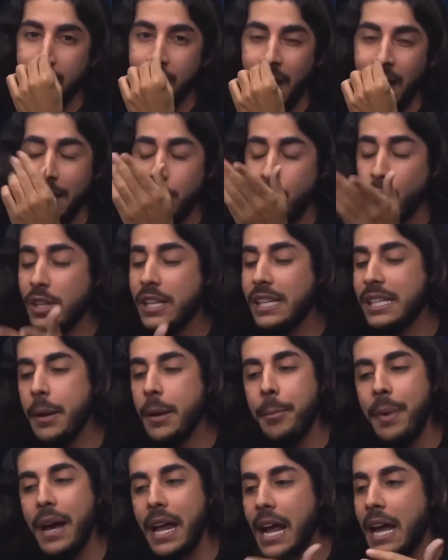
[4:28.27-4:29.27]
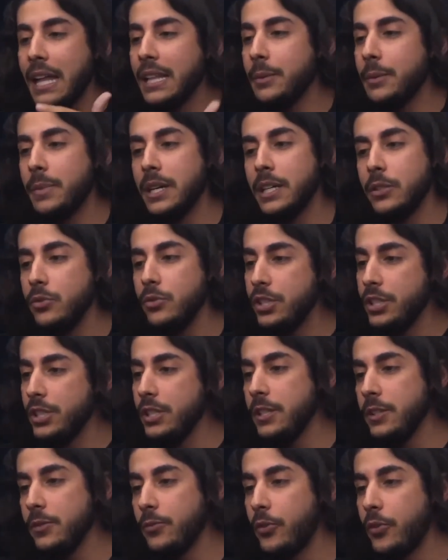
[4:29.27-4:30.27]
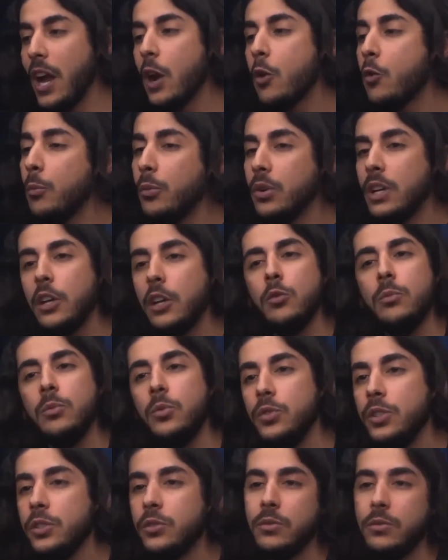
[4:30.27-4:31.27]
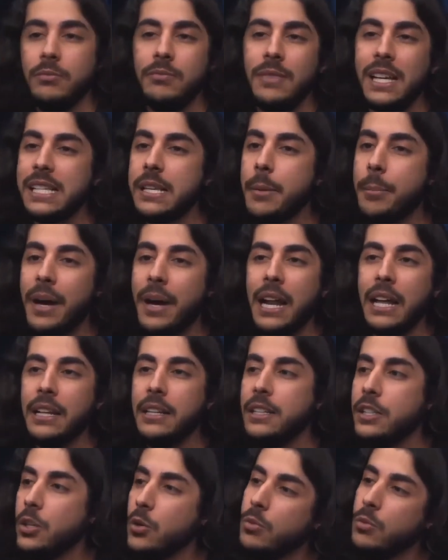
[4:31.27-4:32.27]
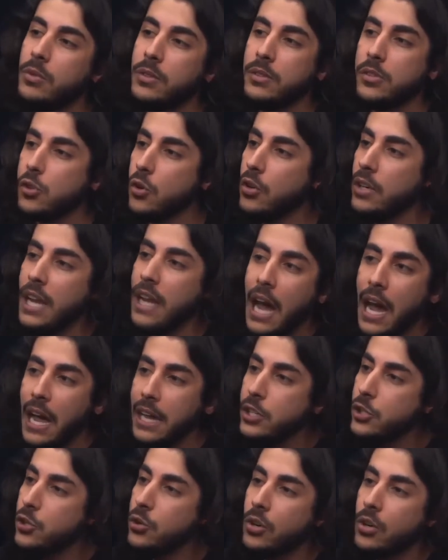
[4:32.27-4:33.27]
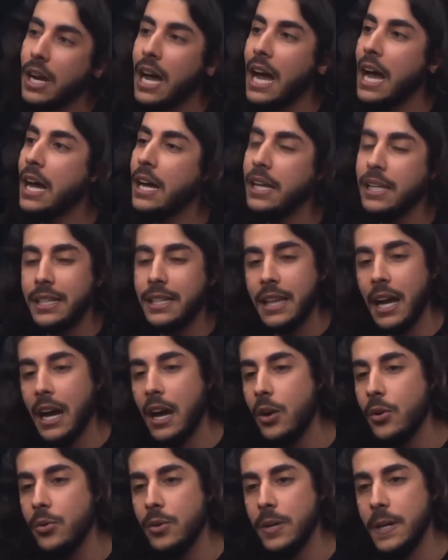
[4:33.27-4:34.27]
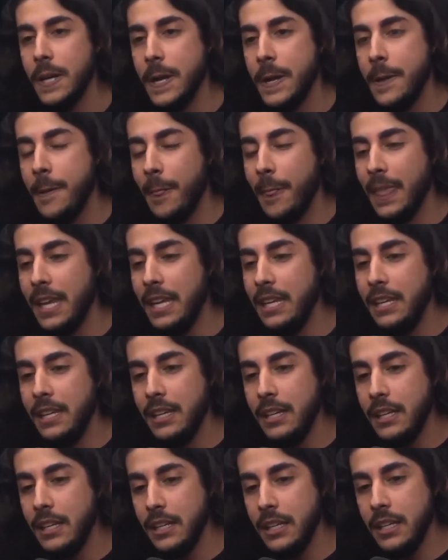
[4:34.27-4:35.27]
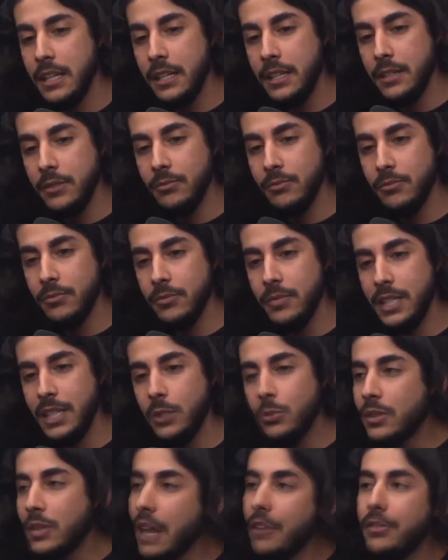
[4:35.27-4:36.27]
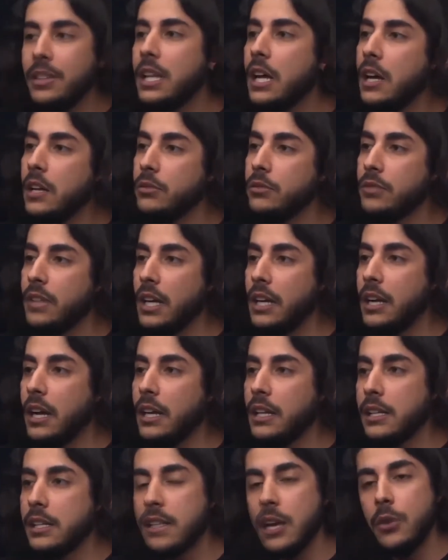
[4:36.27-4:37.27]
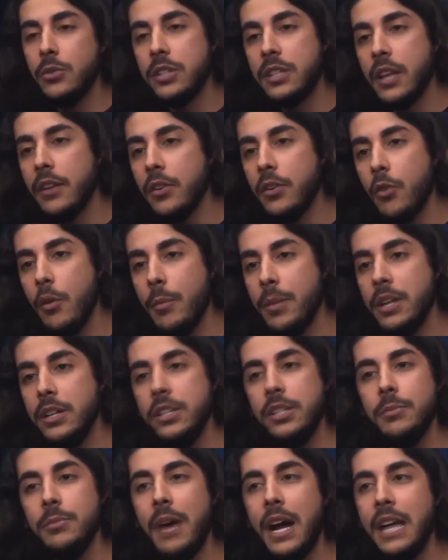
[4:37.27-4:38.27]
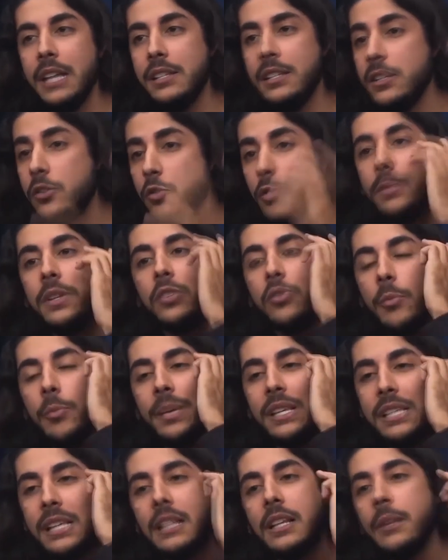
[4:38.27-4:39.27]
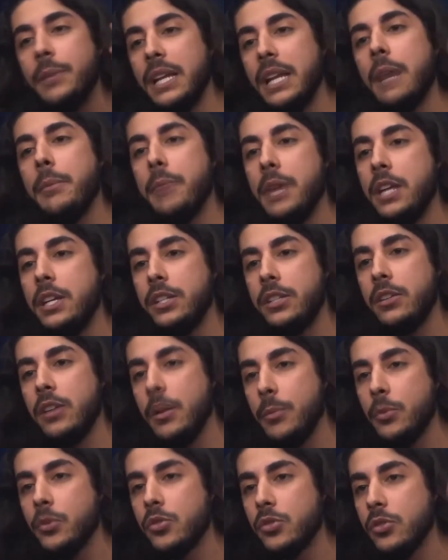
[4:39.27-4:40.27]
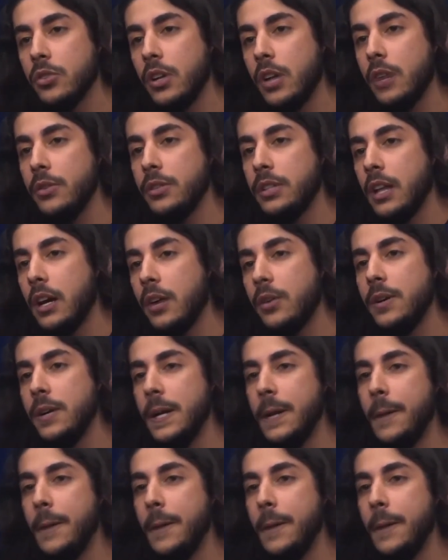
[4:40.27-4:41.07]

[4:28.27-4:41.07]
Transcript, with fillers: Aí toda essa parada, mano, de foi acumulando muito. Essa parada de eu sonhar em jogar e tal. E e não tava dando, tá ligado? A saúde tava cobrando demais e isso começou a pesar também na mente, né? emocional e tal.